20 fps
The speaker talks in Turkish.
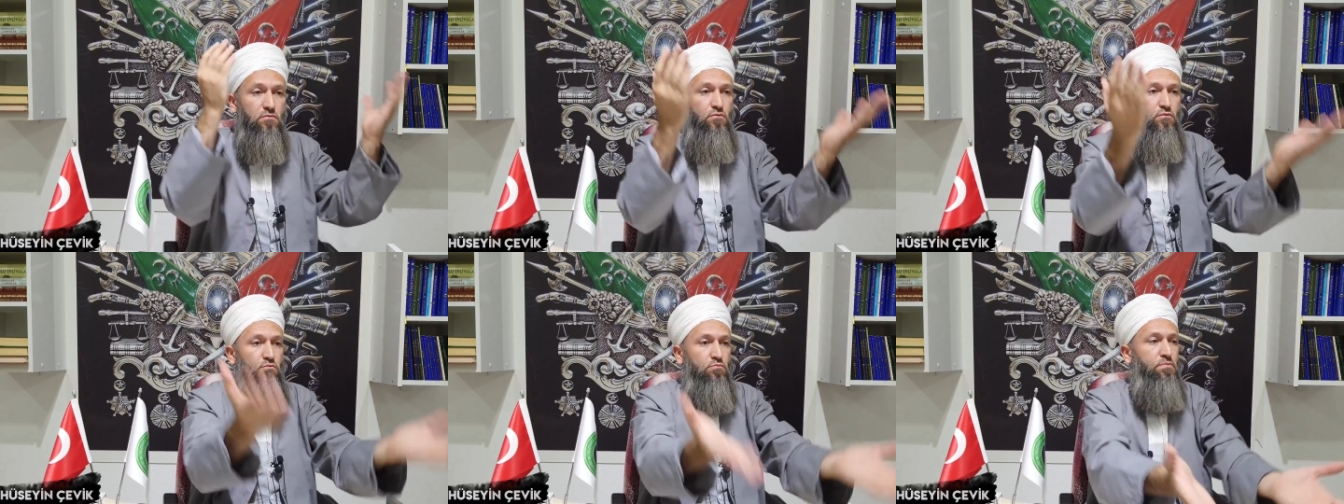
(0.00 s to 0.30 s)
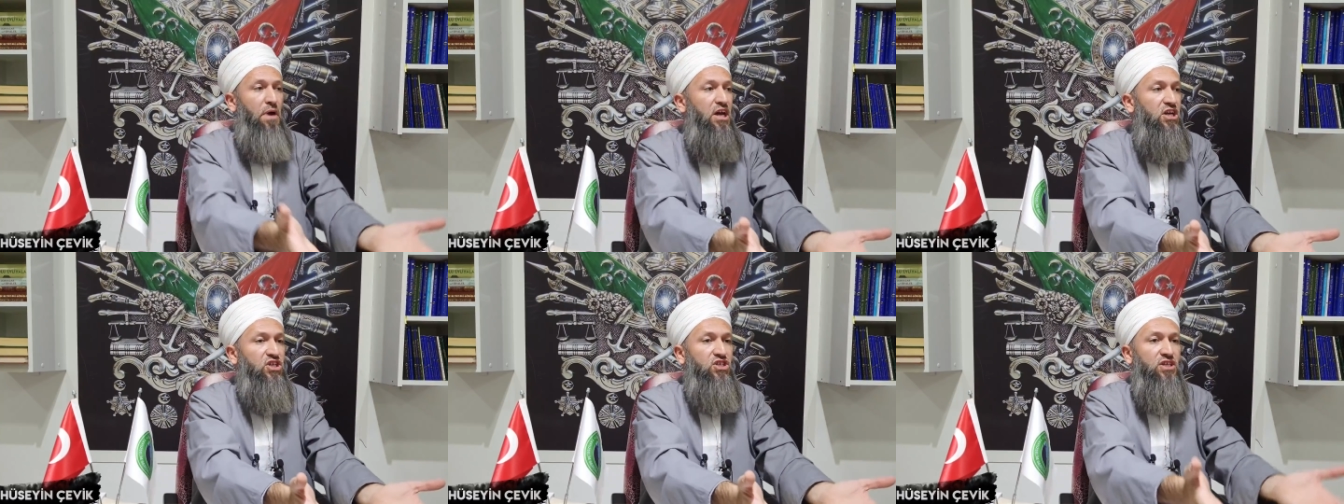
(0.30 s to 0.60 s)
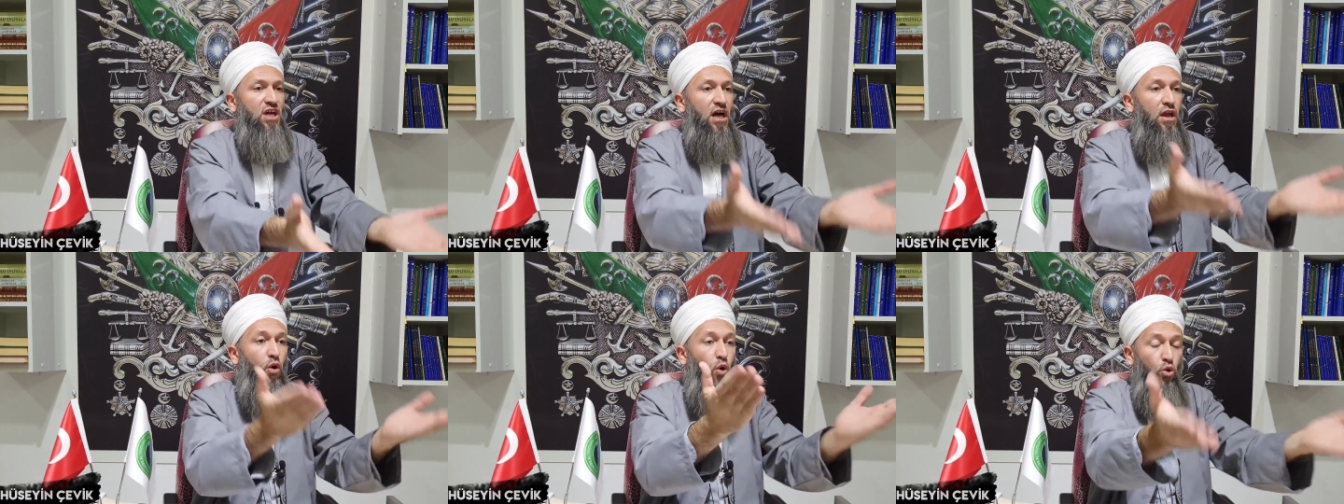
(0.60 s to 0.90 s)
5
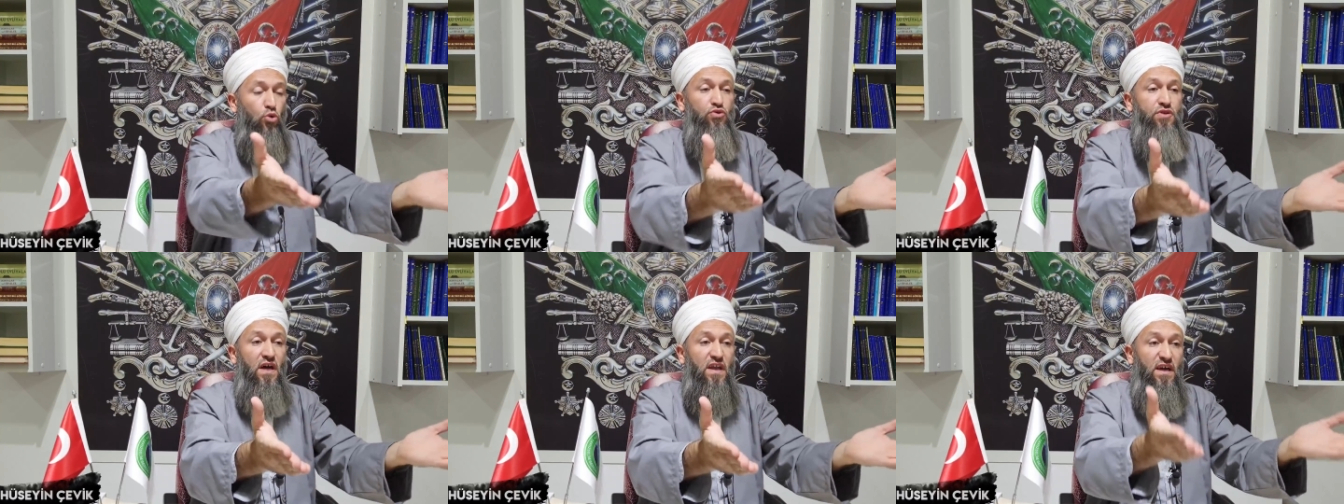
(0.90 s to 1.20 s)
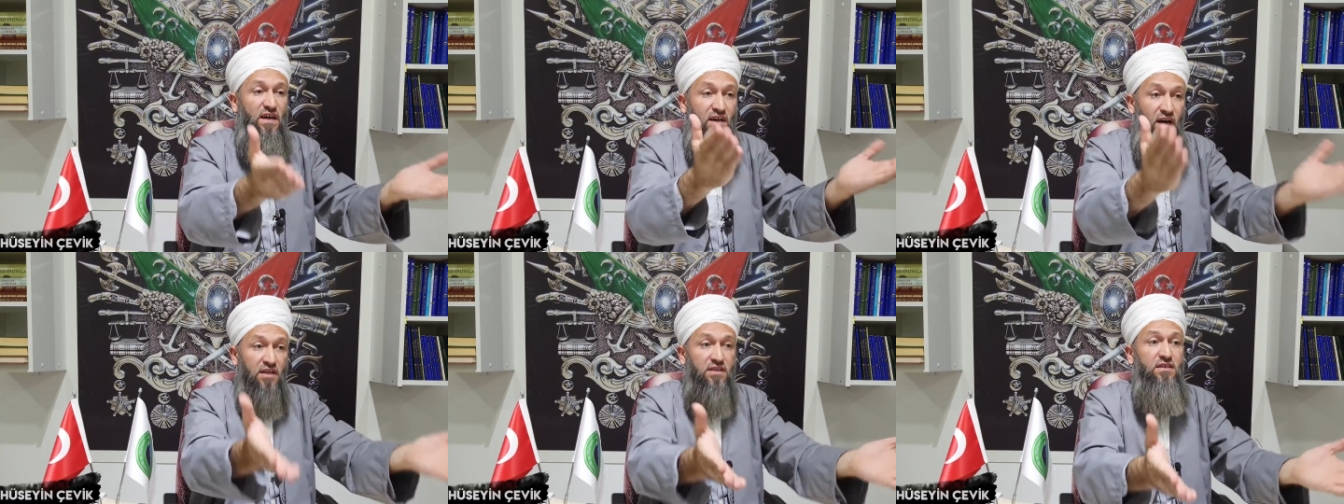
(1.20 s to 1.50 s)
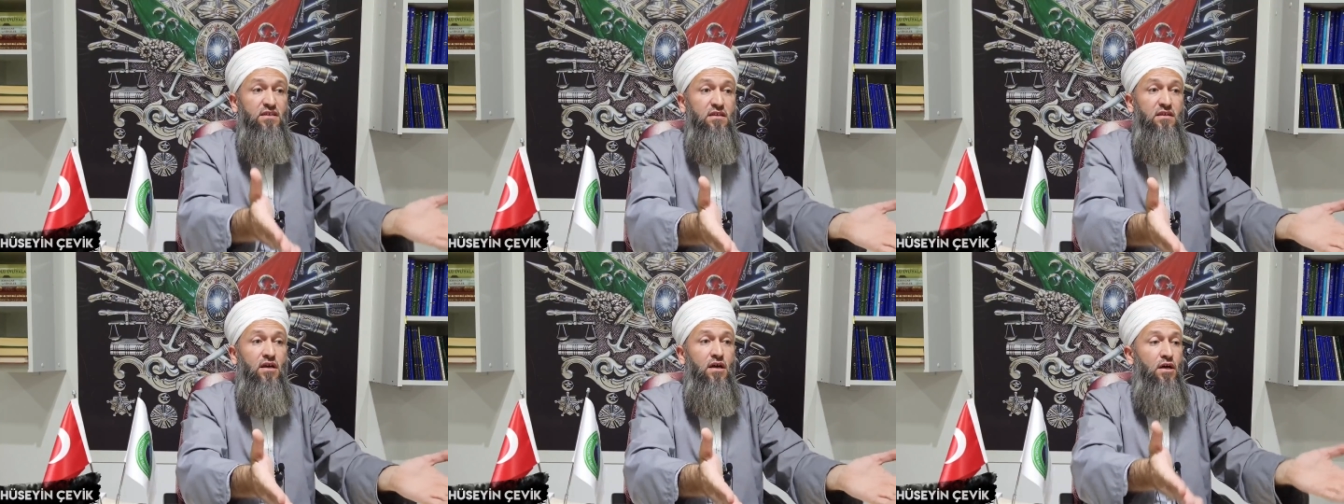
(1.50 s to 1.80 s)
tane 10 tane
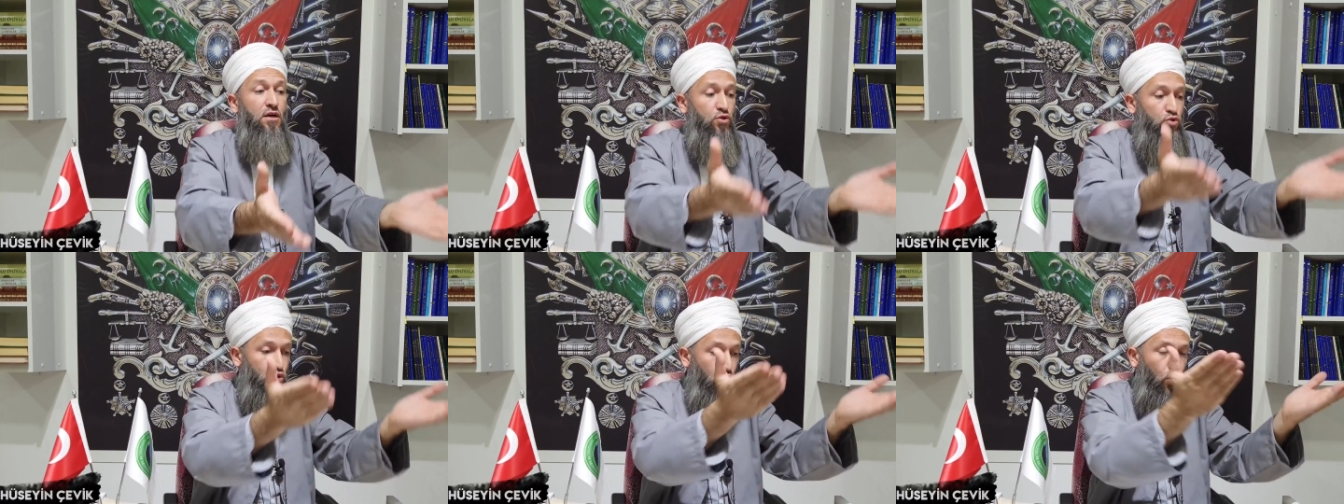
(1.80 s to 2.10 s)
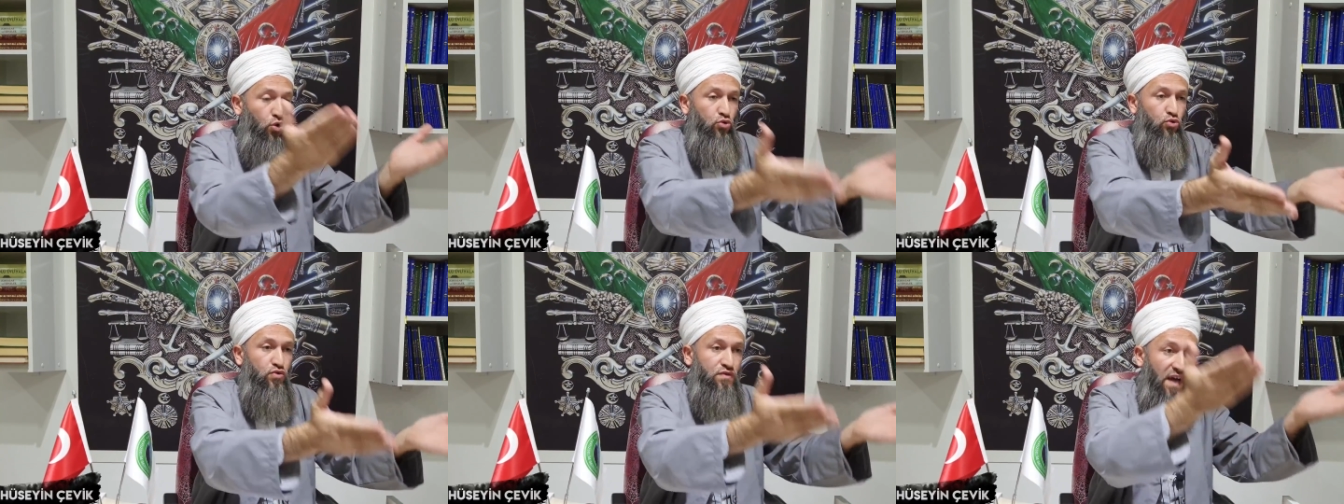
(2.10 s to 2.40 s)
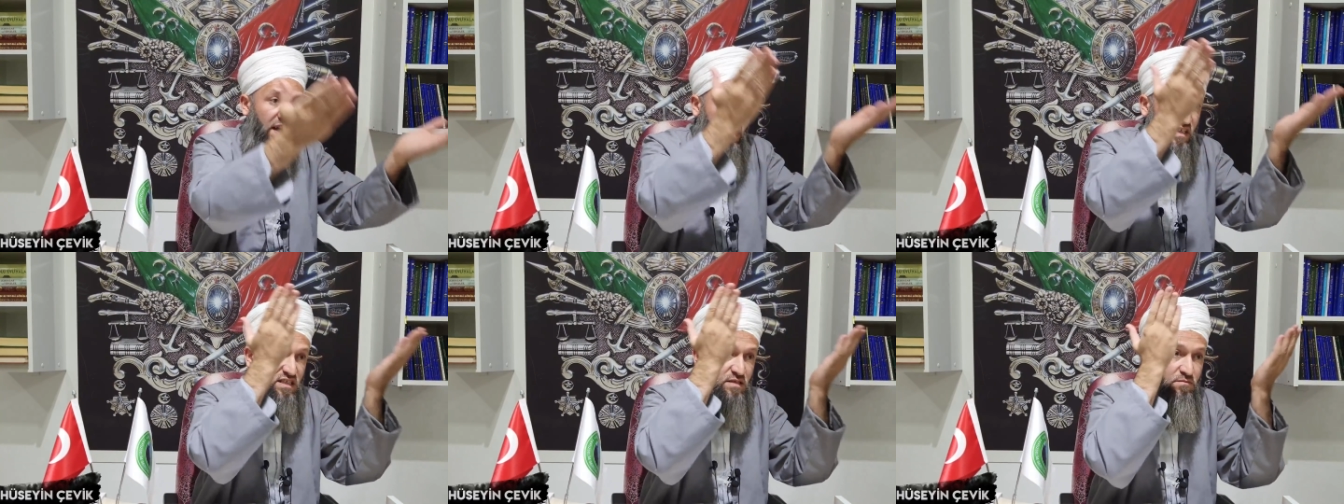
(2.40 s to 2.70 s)
kadın soyundu
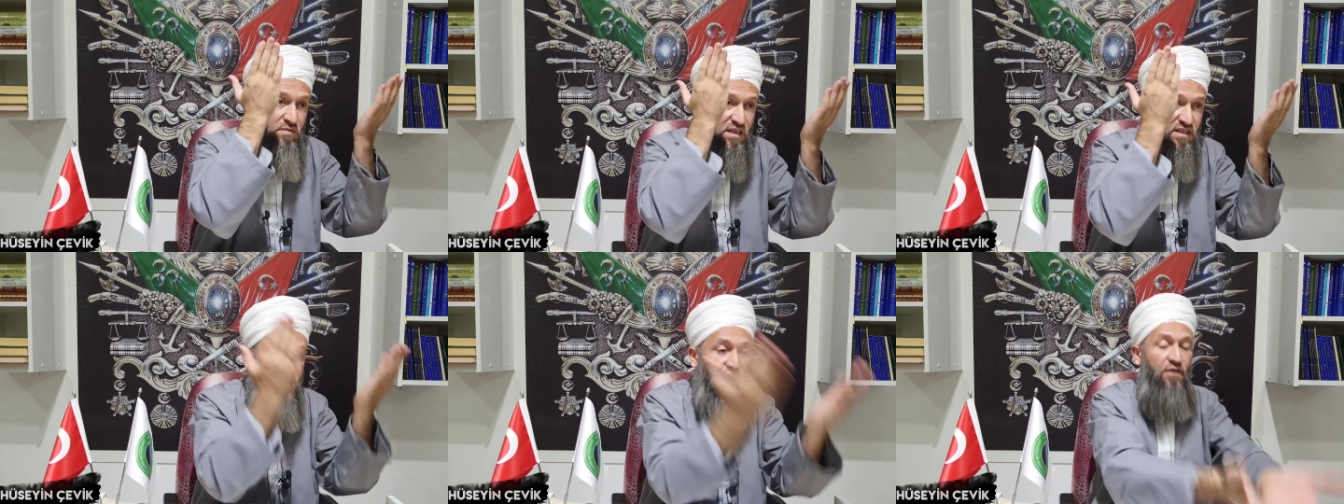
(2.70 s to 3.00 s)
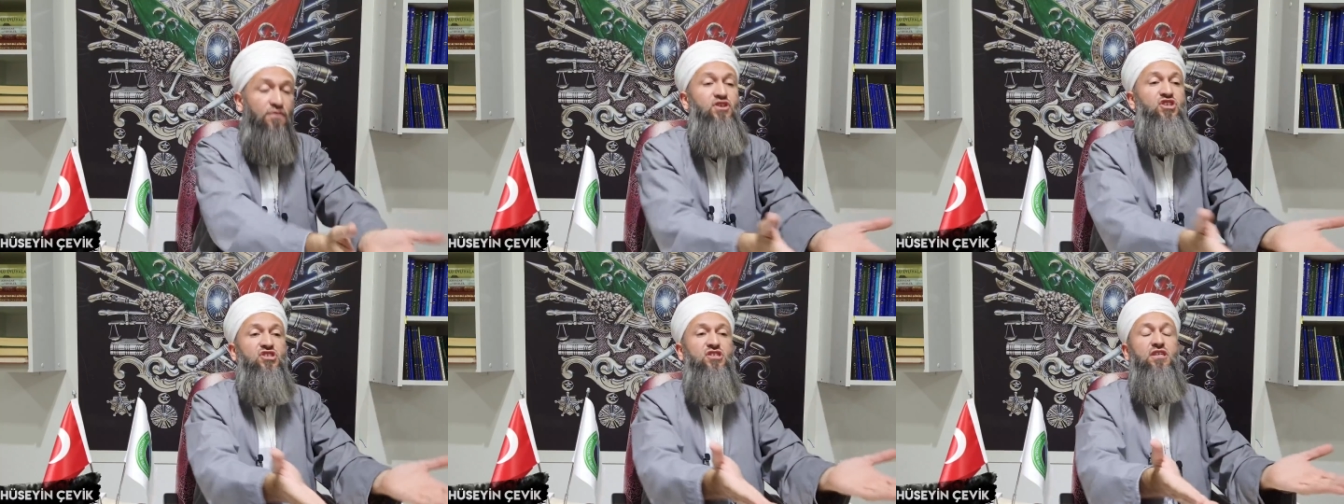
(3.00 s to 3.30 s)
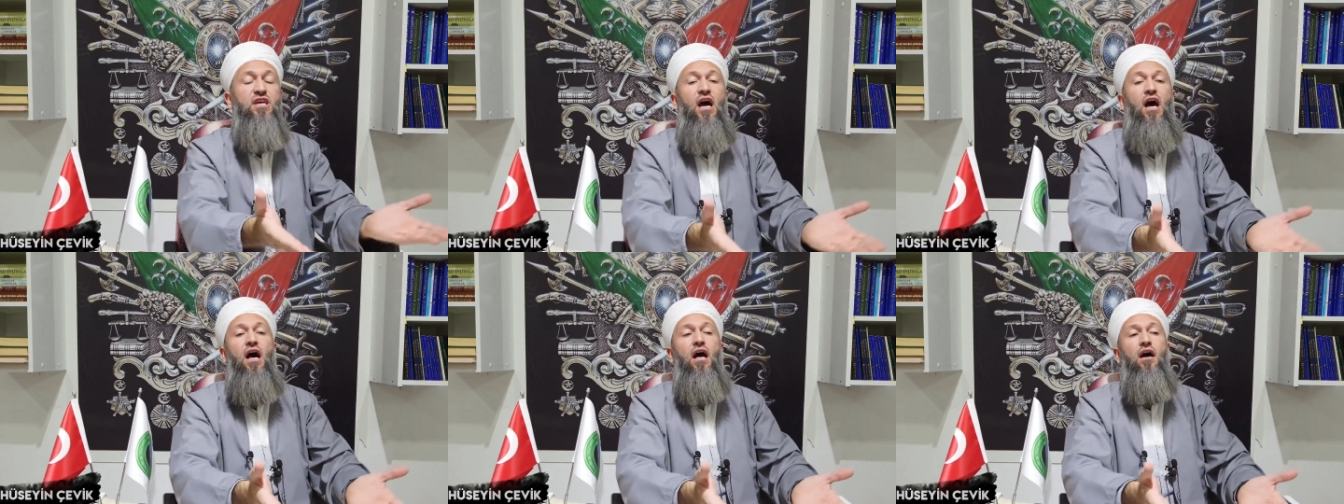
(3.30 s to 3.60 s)
Taksim'de sevişti
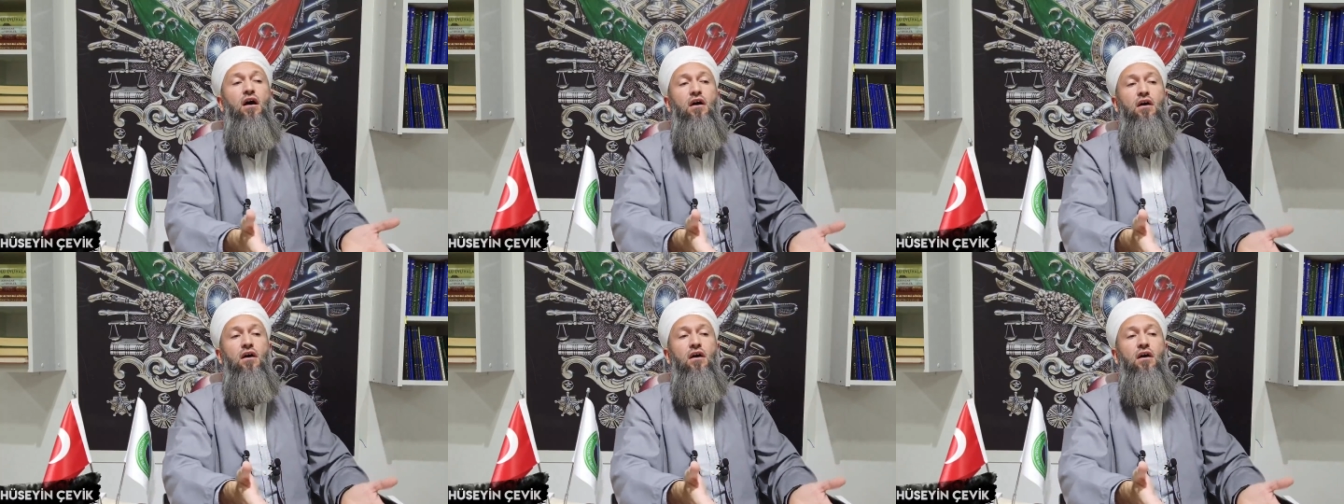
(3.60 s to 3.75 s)
ya.